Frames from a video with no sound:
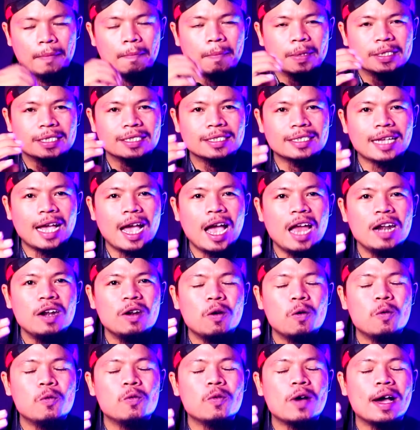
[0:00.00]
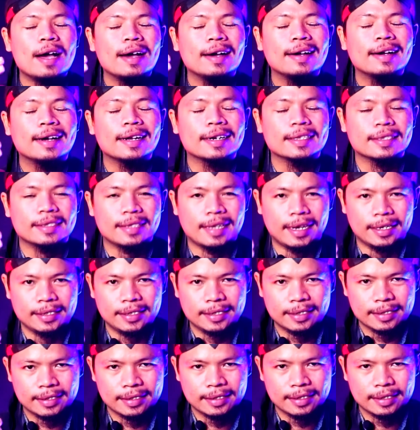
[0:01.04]
pecahan uang
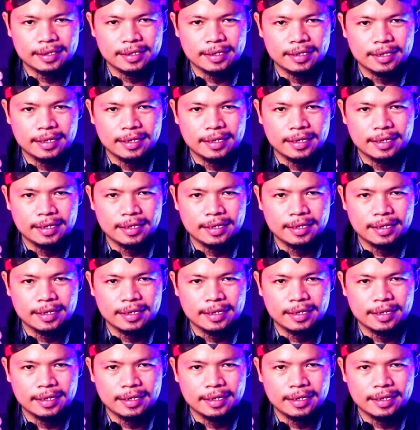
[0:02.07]
kertas